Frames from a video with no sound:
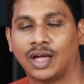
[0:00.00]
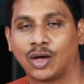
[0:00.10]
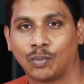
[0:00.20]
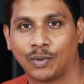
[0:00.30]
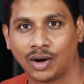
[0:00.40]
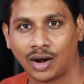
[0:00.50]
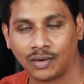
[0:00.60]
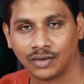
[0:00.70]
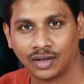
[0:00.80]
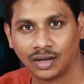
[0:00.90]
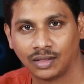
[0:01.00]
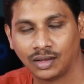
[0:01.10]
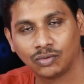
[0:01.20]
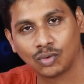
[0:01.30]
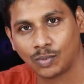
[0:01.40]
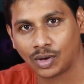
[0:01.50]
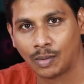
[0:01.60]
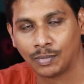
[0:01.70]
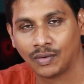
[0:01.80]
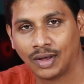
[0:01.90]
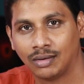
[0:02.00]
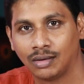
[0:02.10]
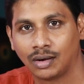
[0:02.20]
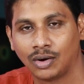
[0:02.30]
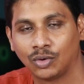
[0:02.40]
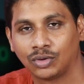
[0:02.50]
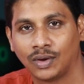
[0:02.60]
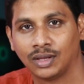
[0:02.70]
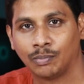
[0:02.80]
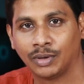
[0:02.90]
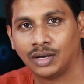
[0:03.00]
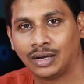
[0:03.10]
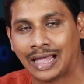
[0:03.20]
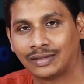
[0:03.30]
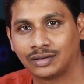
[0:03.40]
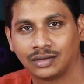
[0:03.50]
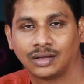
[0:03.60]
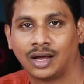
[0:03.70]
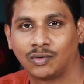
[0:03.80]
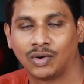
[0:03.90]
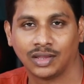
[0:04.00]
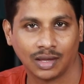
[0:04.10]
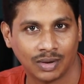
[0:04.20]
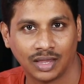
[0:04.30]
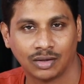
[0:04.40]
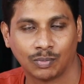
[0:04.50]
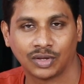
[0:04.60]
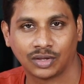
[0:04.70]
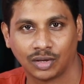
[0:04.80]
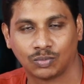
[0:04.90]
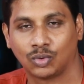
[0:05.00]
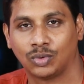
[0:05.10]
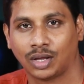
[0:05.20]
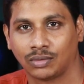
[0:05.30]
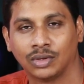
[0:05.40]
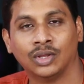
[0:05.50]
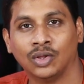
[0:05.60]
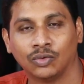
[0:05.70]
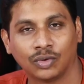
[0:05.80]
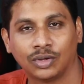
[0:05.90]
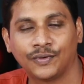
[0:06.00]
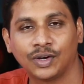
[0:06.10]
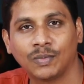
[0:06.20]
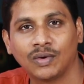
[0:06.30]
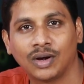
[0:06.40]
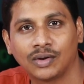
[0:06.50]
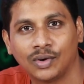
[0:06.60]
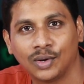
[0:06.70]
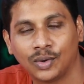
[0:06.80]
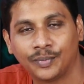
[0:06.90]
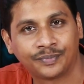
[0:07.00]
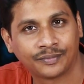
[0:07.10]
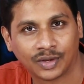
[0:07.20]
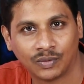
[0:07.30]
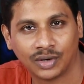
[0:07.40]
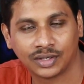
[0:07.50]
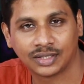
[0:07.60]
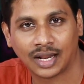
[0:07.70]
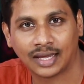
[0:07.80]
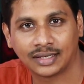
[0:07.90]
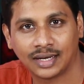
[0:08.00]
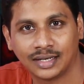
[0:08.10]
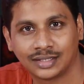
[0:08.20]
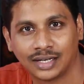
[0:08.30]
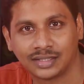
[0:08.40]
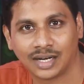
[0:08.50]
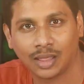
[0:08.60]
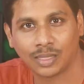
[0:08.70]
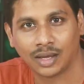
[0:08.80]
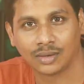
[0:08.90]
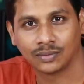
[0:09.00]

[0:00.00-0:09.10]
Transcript: మీద ఆరోపణ రావడం జరిగింది సో ఇప్పుడు కంపెనీ వాళ్ళ దగ్గర అడిగితే వాళ్ళు చెప్పేది ఏంటి యాస్టిస్ అటువంటిది ఏం లేదని చెప్పేసి అయితే చెప్తూ ఉంటారు సో ఇది ఫ్రెండ్స్ మరి వాళ్ళ వీడియోలో వీడియో నచ్చితే లైక్ చేయండి షేర్ చేయండి థ్యాంక్